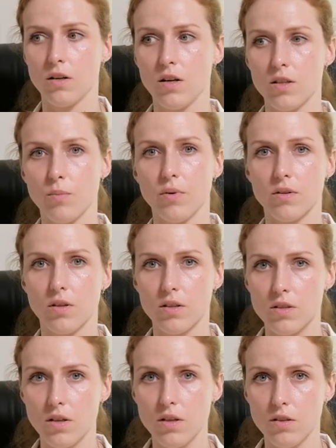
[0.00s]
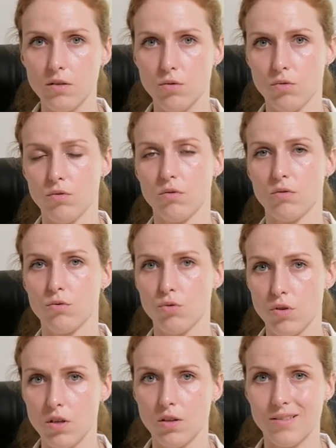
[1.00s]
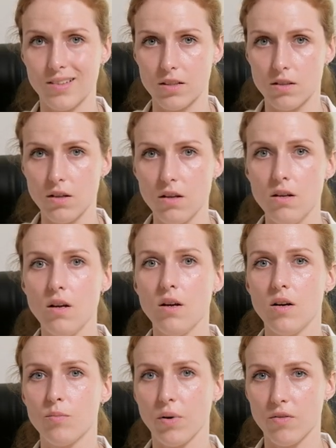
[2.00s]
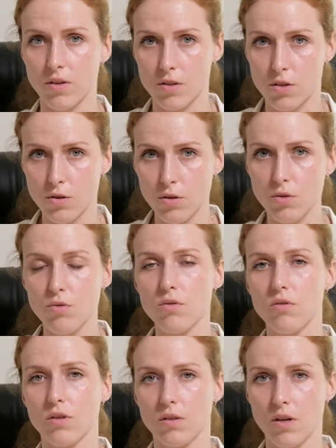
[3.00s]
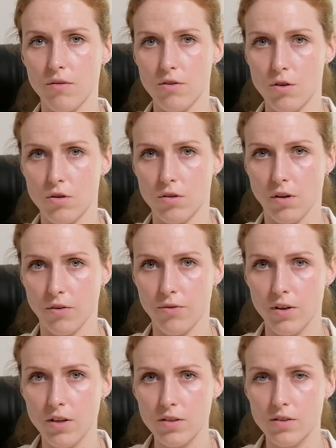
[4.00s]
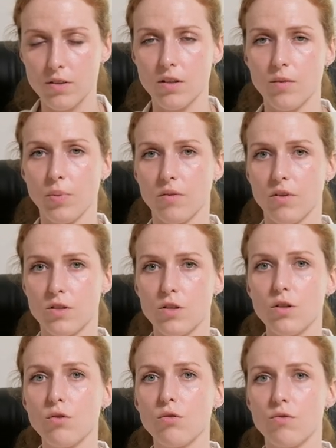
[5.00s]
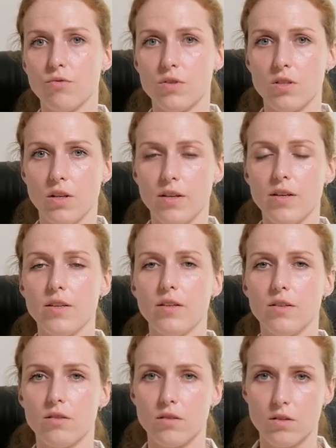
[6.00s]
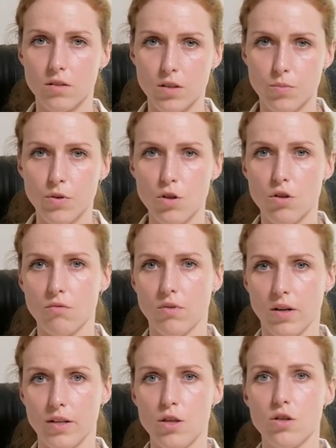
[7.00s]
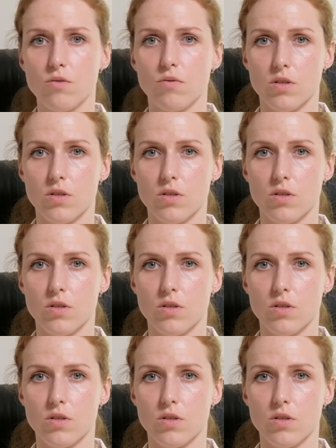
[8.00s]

Как ни парадоксально, но сухие глаза провоцируют роговичный рефлекс и провоцируют выделение избыточного количества